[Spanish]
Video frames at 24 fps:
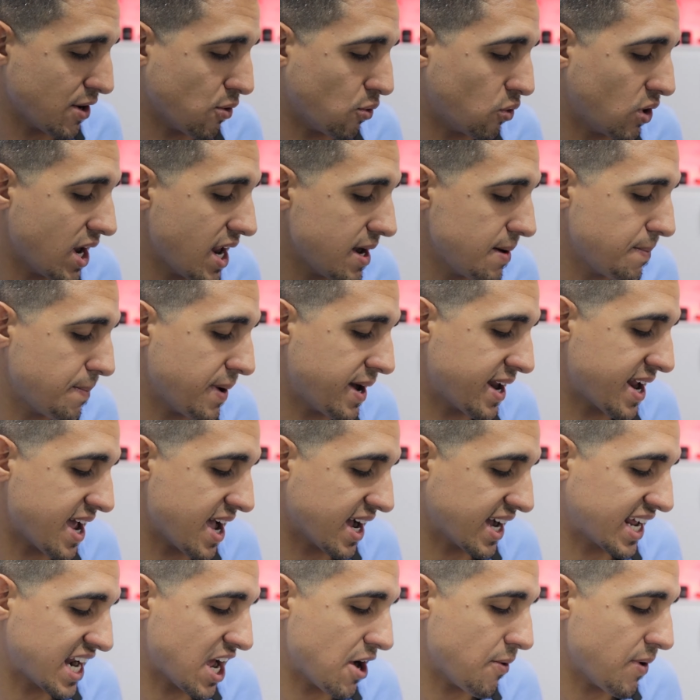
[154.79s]
regular
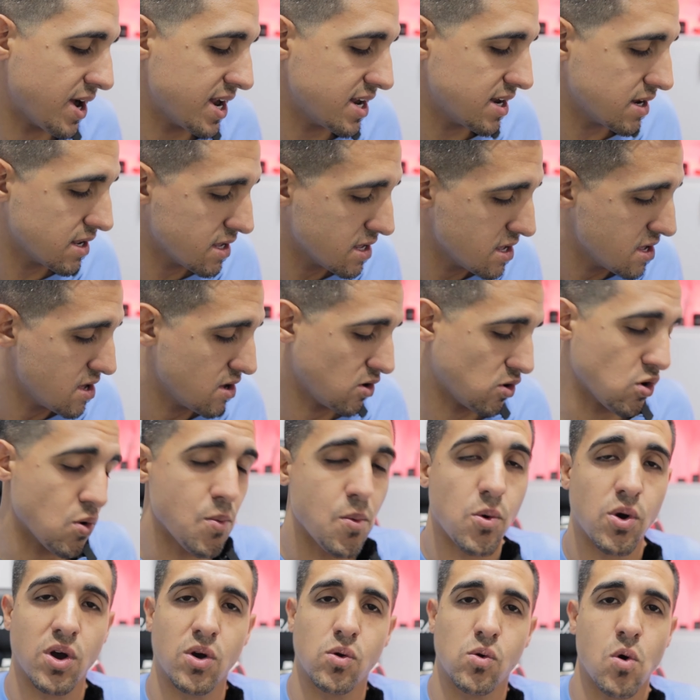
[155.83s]
para grabar
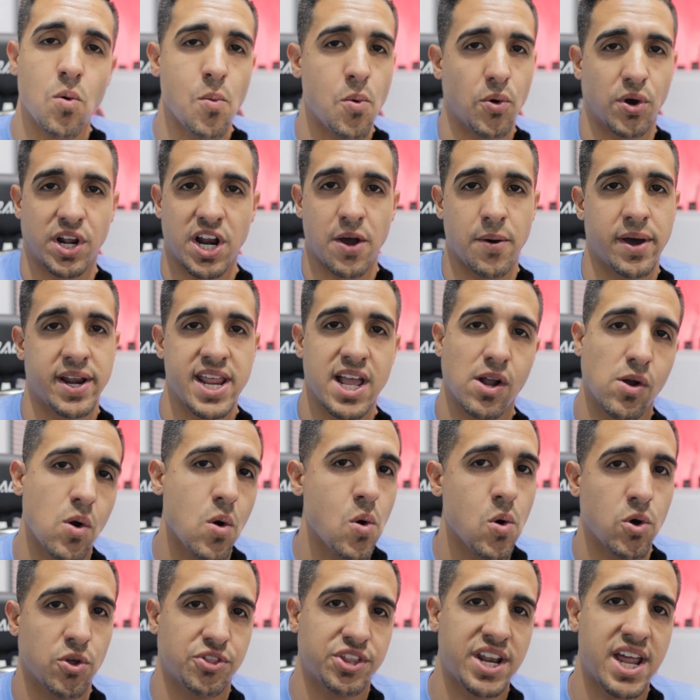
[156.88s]
como, como grabarías
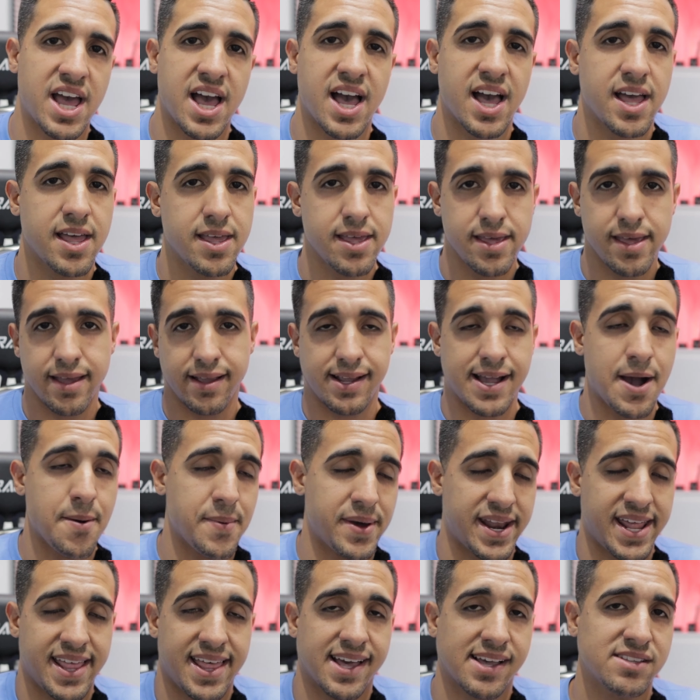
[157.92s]
con otra
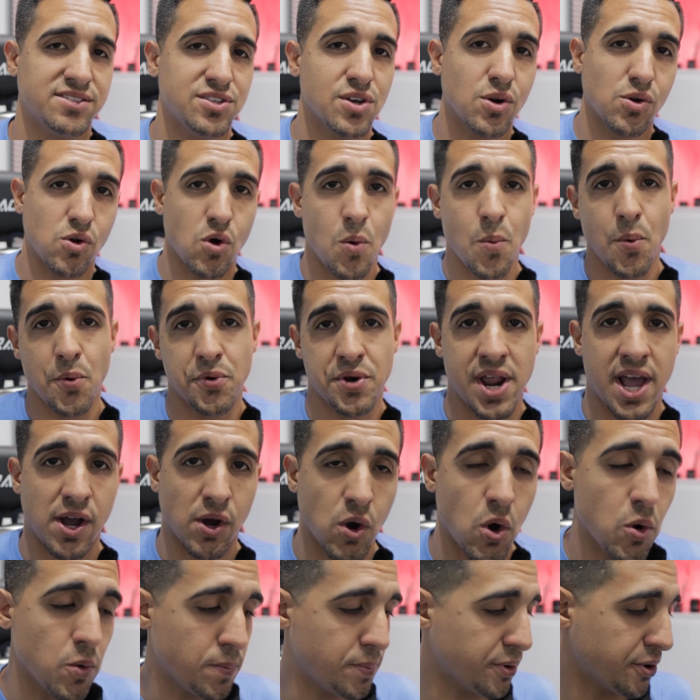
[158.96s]
cámara de acción, como una
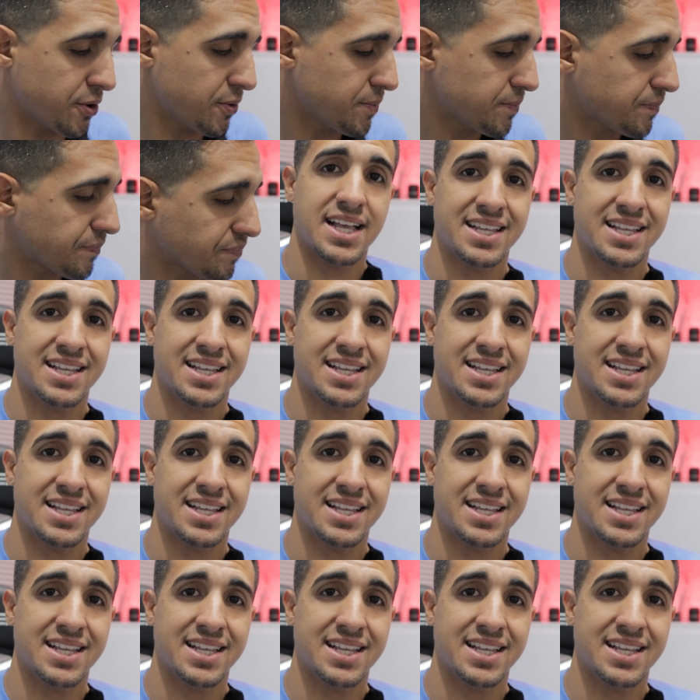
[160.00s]
GoPro.